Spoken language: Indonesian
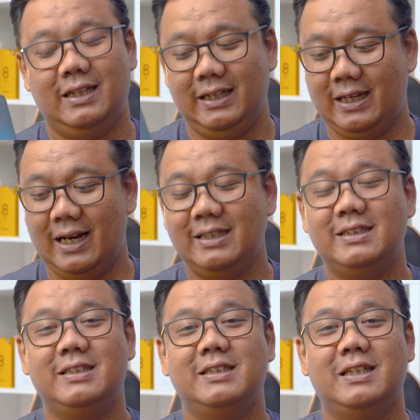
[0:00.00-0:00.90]
di
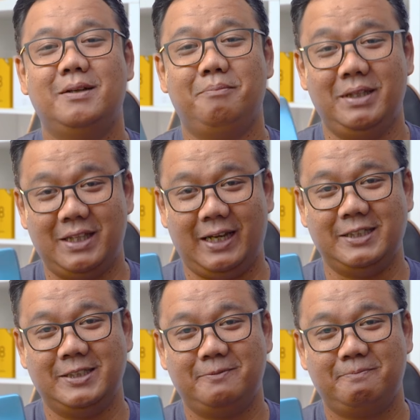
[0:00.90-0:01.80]
kelas
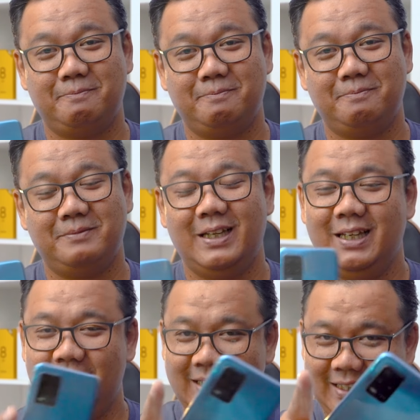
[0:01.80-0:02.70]
mid-range.
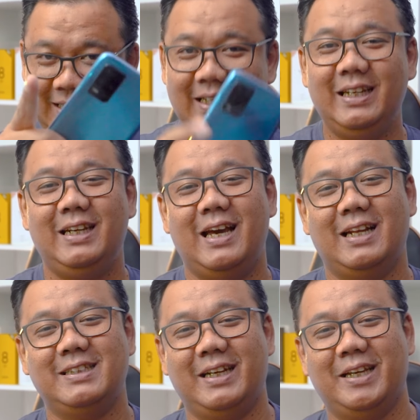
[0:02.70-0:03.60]
Ini nih
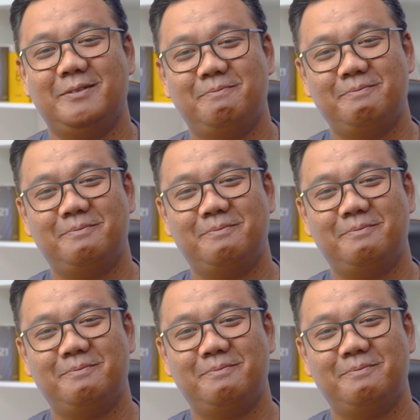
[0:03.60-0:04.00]
alasannya.